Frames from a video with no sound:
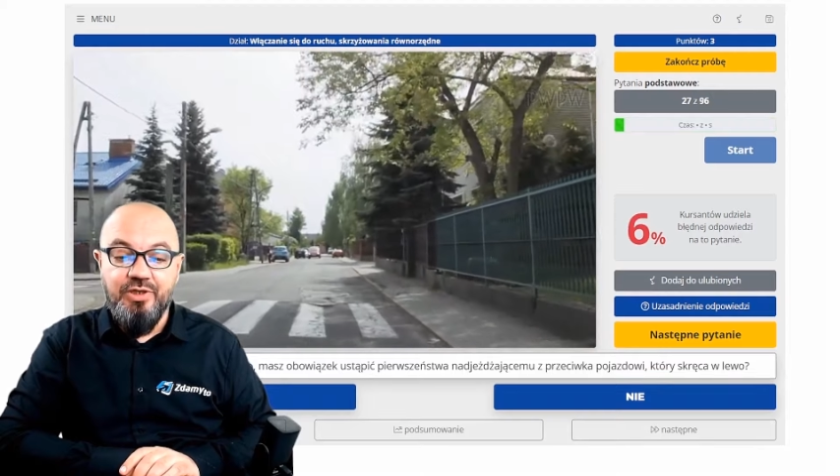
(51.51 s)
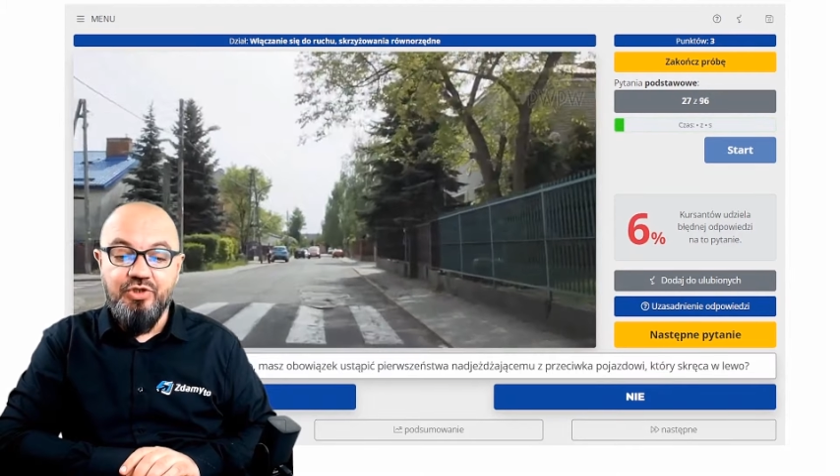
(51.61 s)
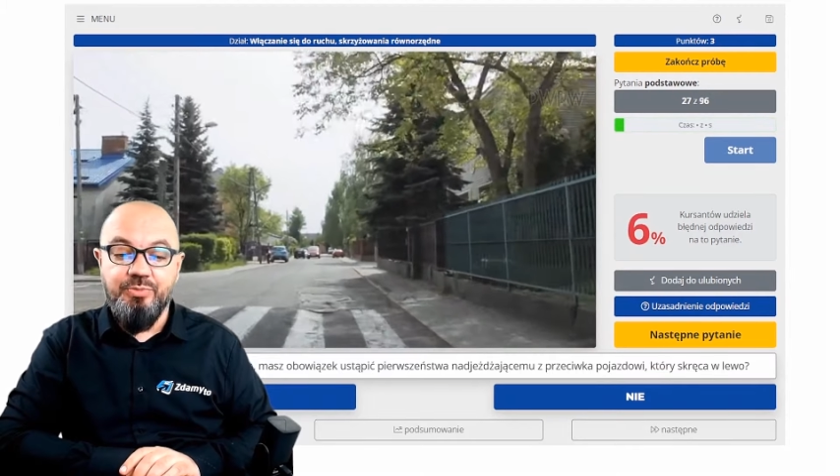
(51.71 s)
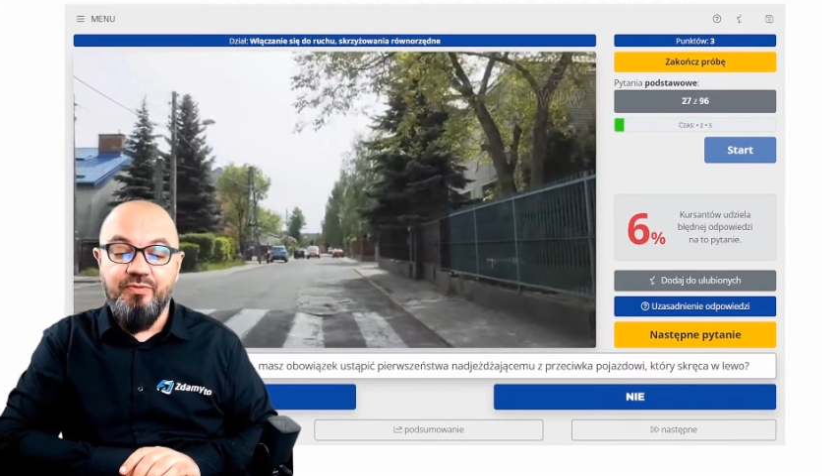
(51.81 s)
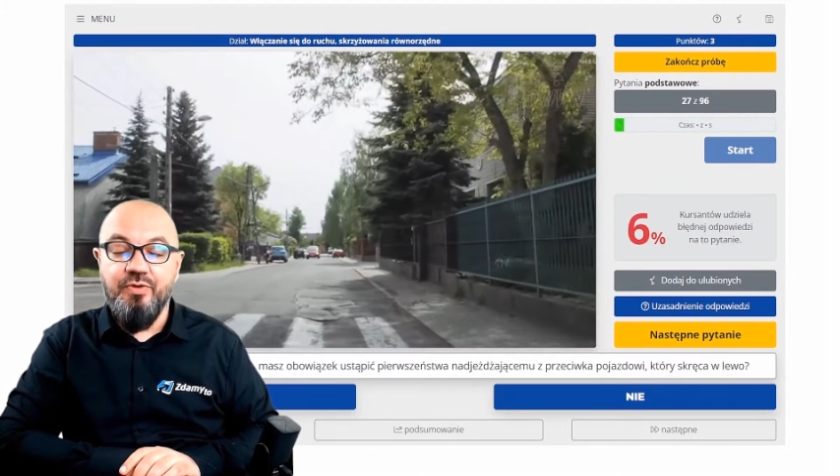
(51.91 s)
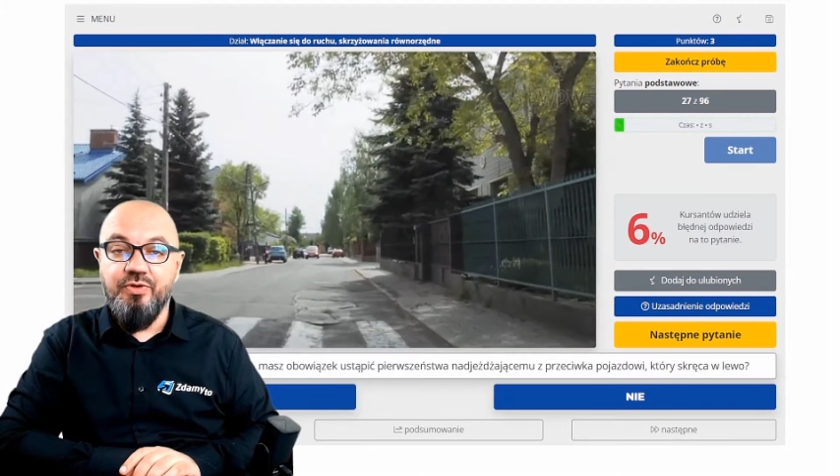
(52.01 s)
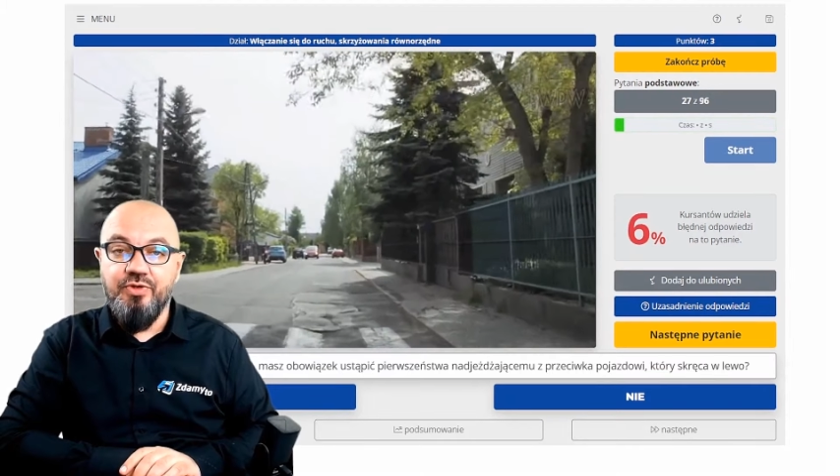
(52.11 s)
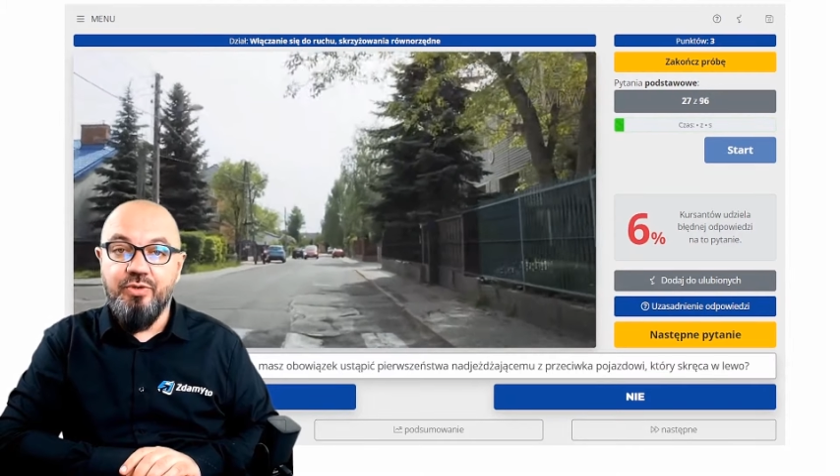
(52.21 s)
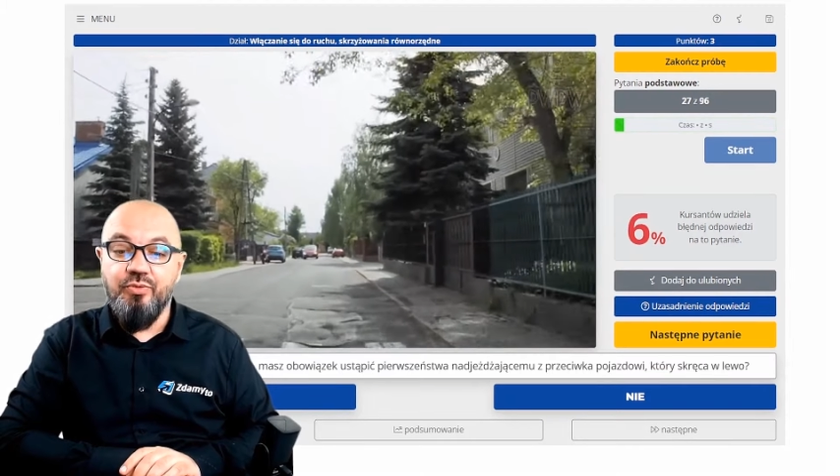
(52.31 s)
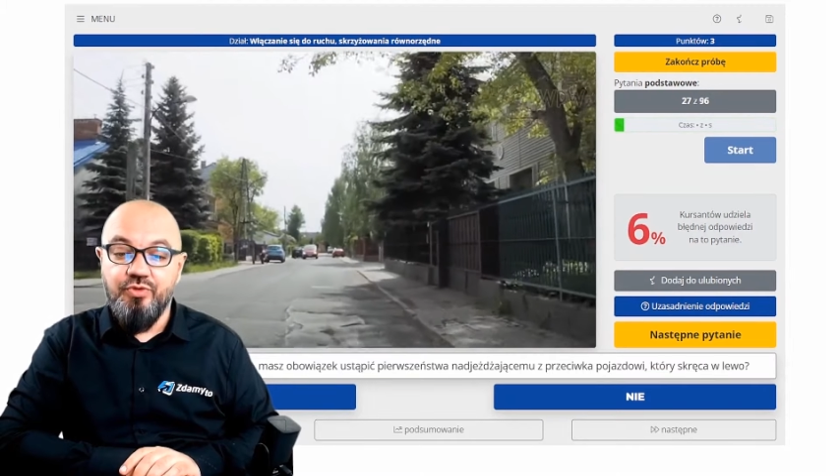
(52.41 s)
masz
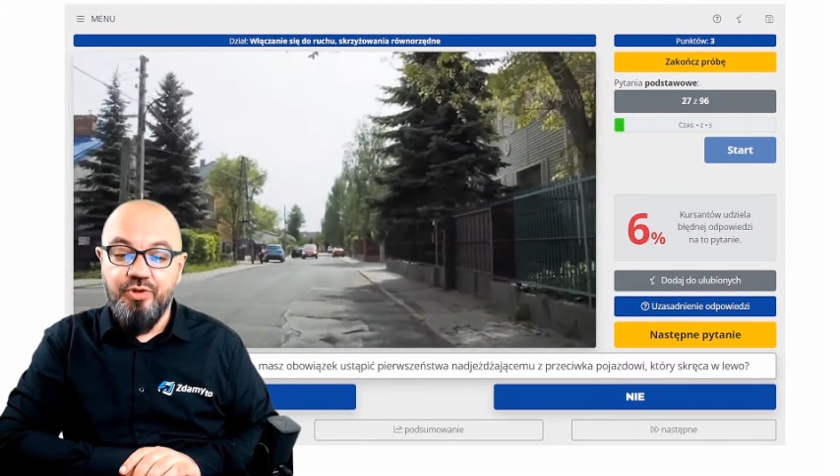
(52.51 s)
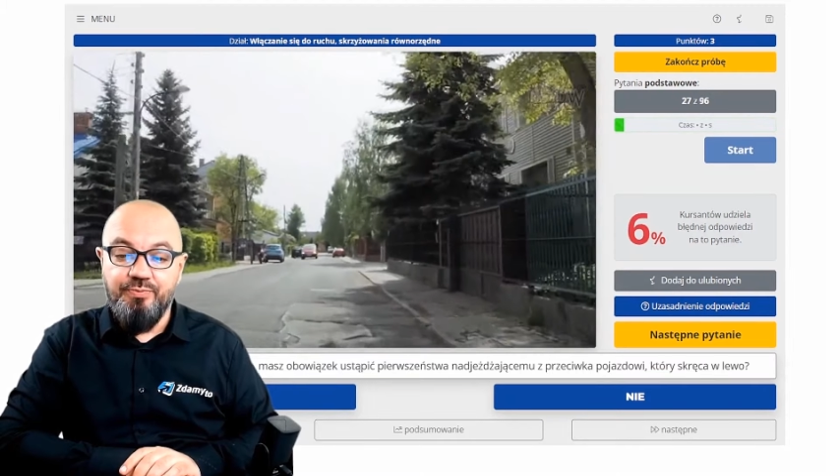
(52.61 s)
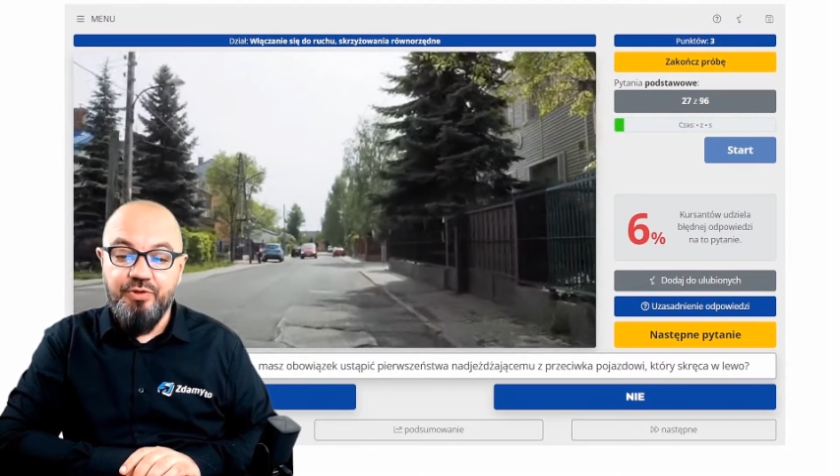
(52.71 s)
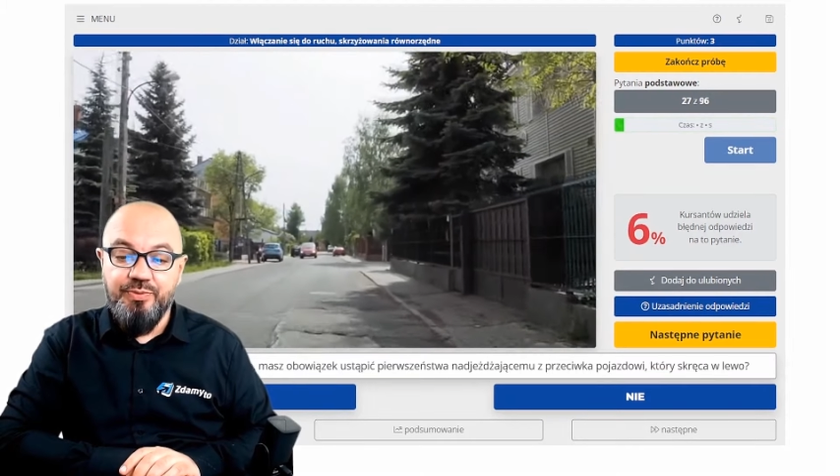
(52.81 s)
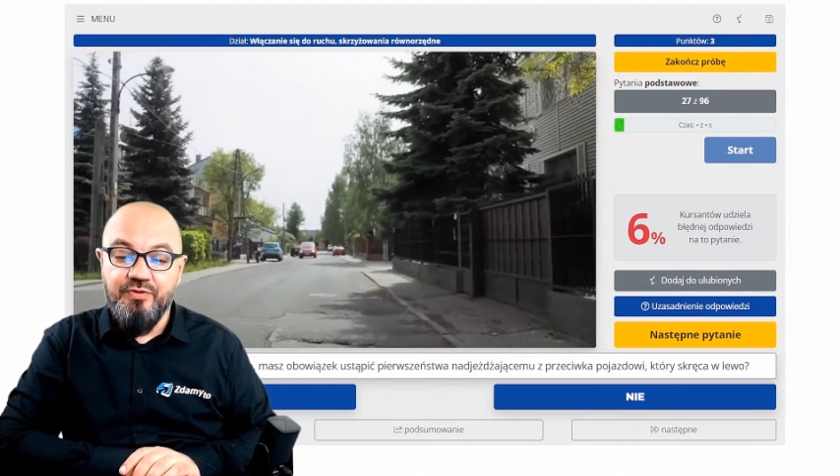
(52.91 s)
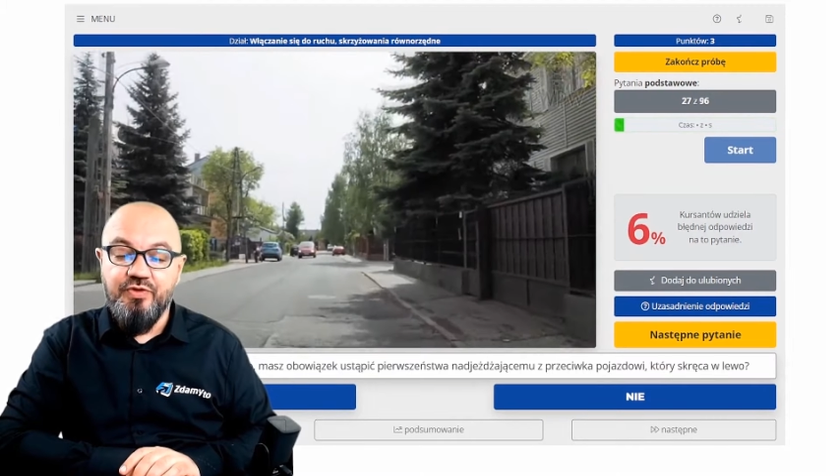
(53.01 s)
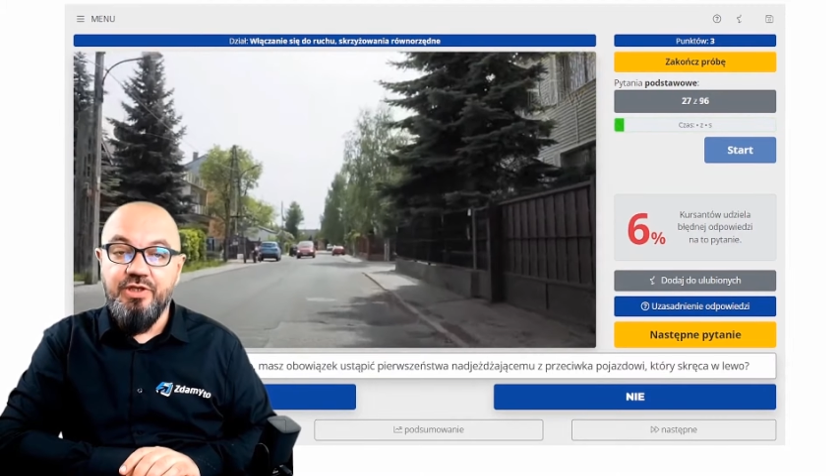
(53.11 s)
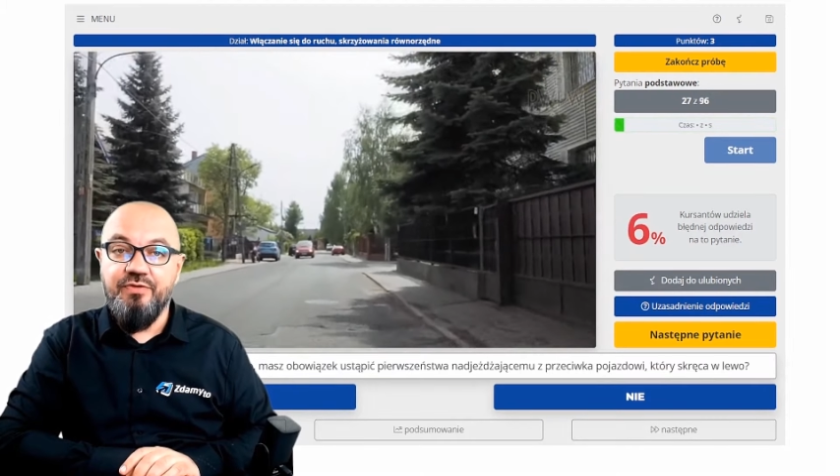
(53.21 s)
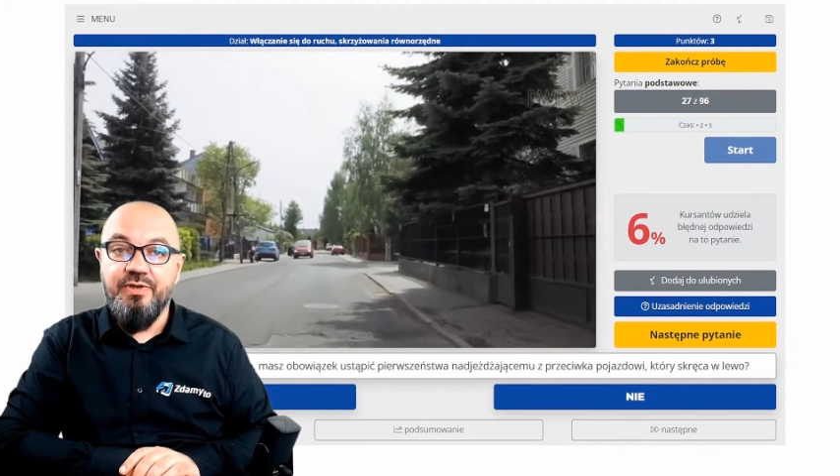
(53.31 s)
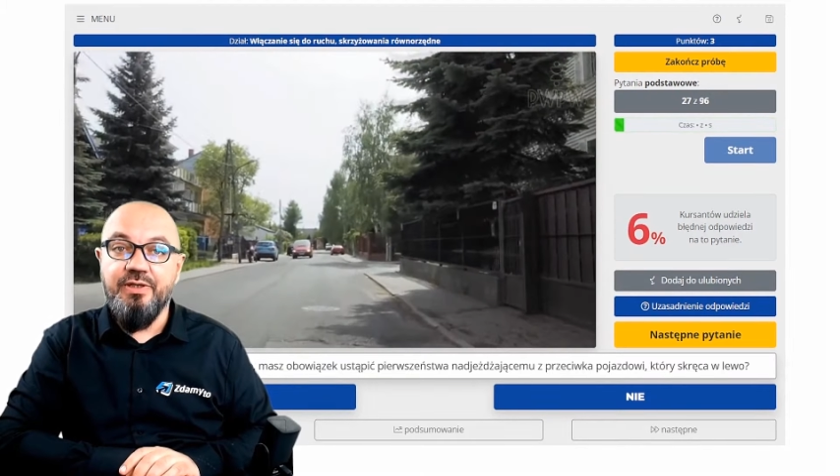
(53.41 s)
obowiązek ustąpić pierwszeństwa